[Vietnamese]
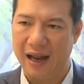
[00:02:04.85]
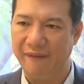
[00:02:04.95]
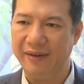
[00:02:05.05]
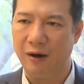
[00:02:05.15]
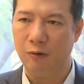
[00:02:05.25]
đá
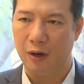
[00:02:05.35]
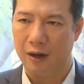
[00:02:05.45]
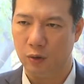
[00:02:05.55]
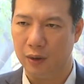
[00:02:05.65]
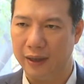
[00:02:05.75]
với nhau
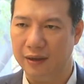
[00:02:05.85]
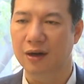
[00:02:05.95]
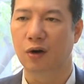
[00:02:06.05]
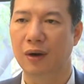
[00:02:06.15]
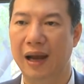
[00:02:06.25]
là tôi thấy
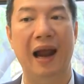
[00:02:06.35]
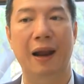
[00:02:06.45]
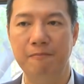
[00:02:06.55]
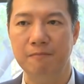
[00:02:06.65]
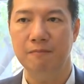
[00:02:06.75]
tương đối lạ lẫm,